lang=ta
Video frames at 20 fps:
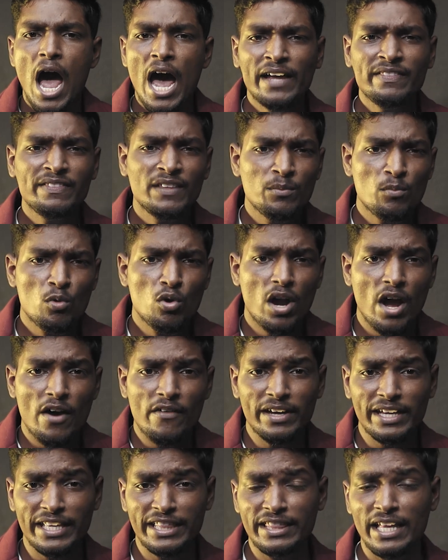
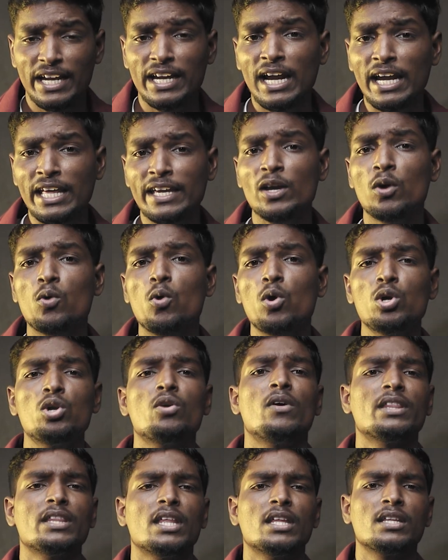அதிமுகவை இந்த நிலைக்கு
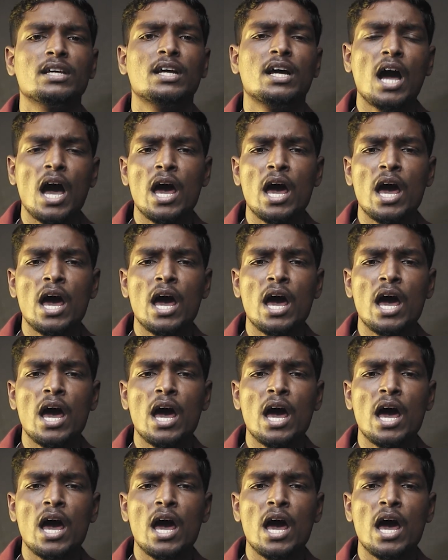கொண்டு வந்தது